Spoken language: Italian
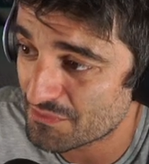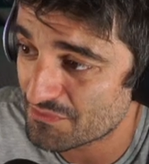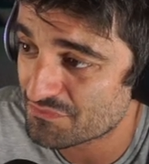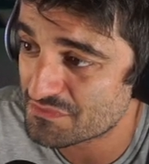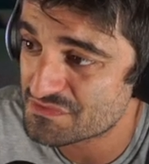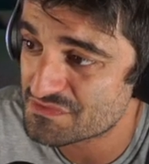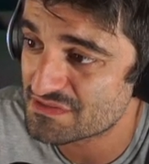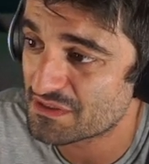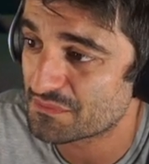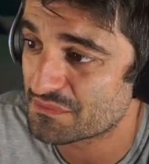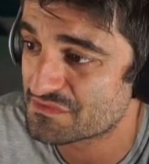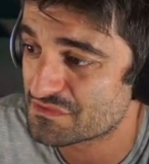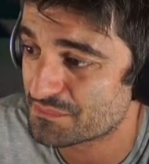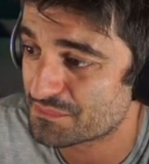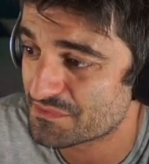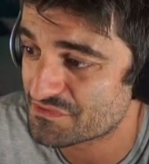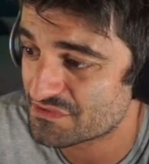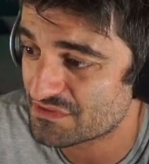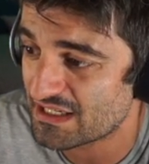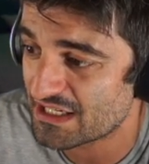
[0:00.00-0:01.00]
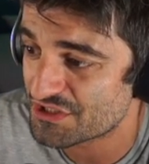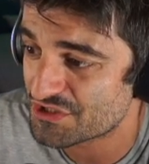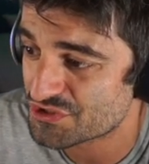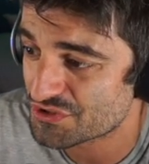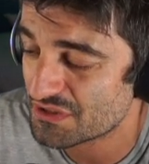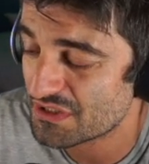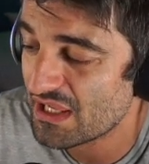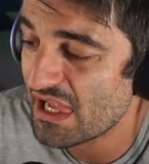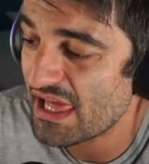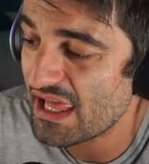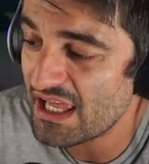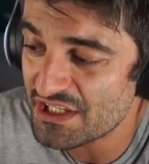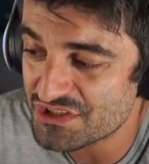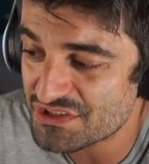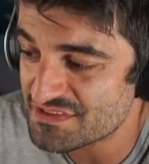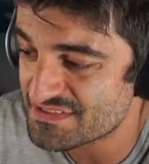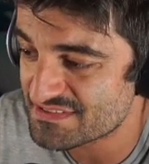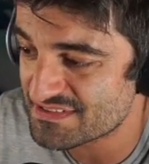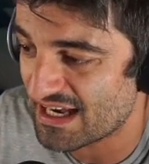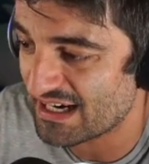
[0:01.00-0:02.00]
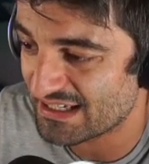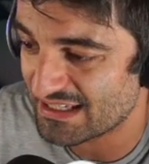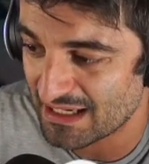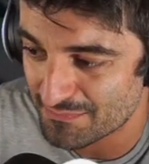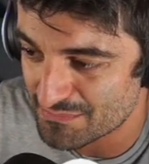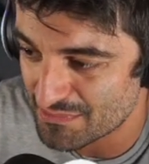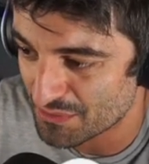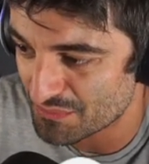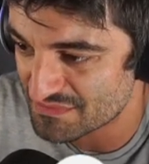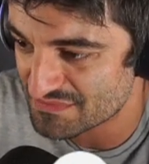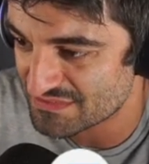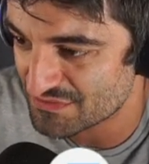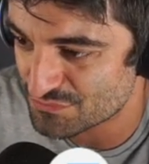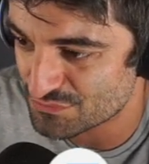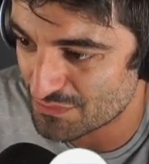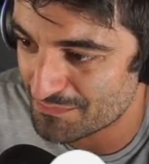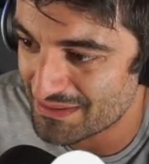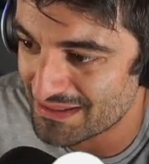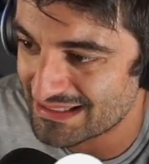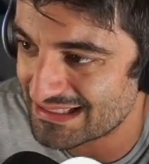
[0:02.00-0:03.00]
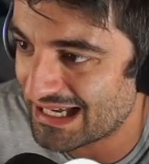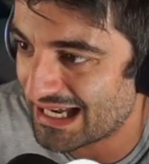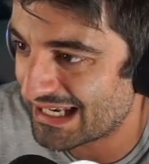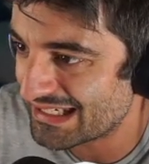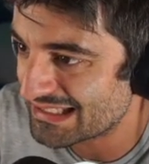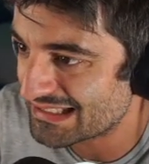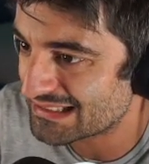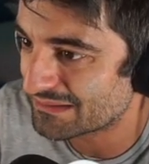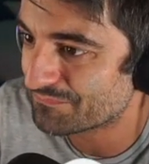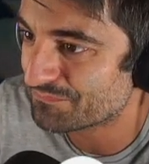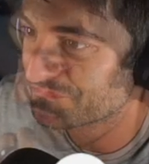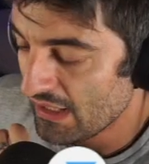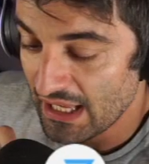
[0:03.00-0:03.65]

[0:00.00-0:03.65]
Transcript: funziona questo personaggio e ci sta che abbia questa sua meccanica.